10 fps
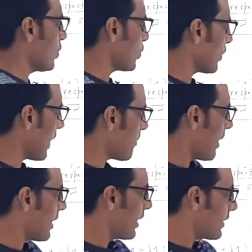उसको क्या
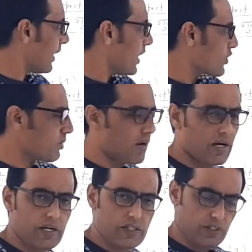मान लिया जाए अचर
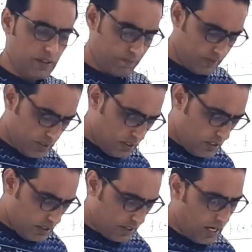मान लिया जाए
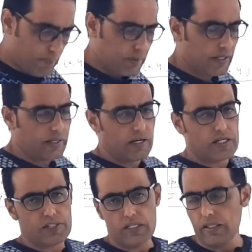ये यहाँ पे ये
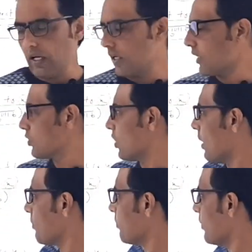कहना चाहता है कि जो
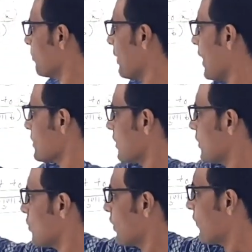आप
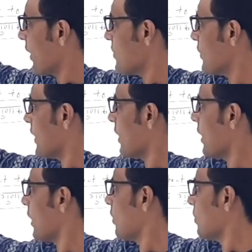पार्शली जो डिफ्रेंशिएट कर रहे